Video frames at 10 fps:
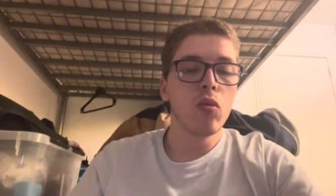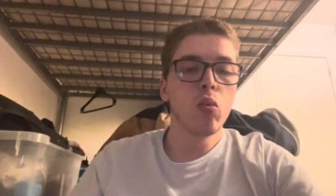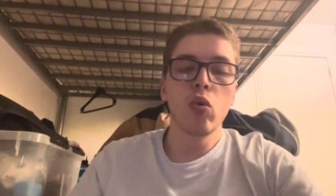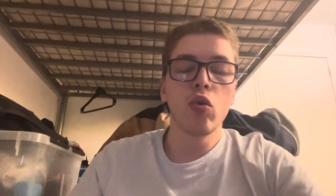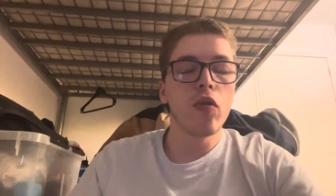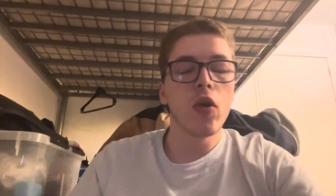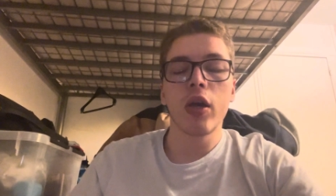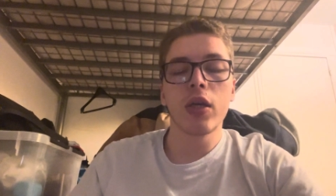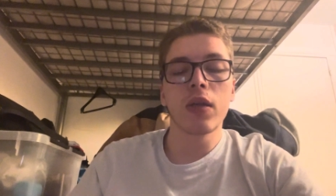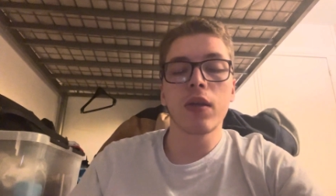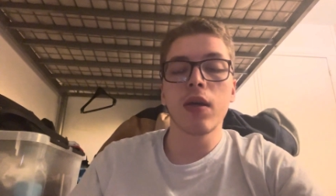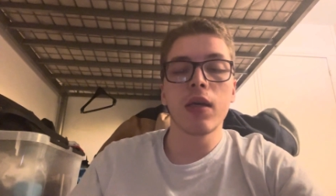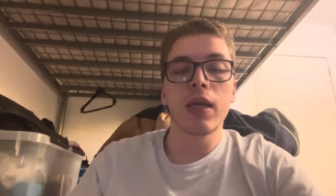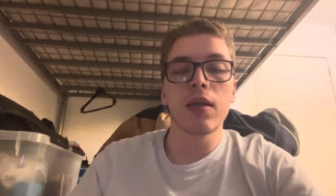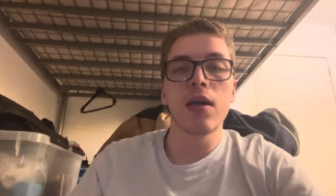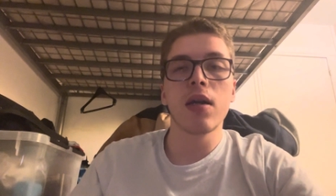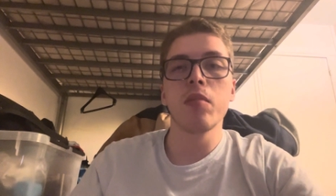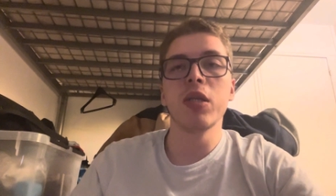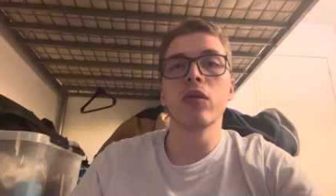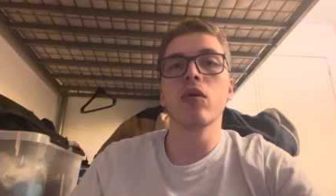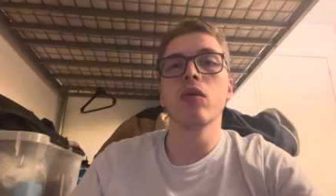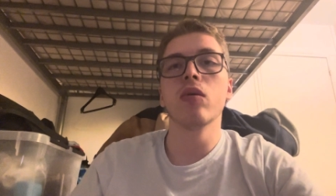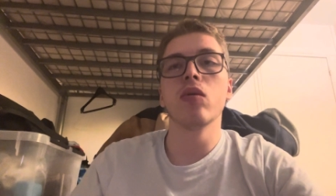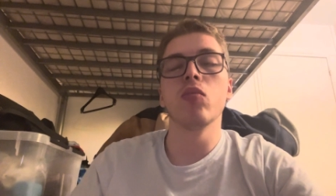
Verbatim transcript: Donc euh, voilà, 4-1 à la mi-temps.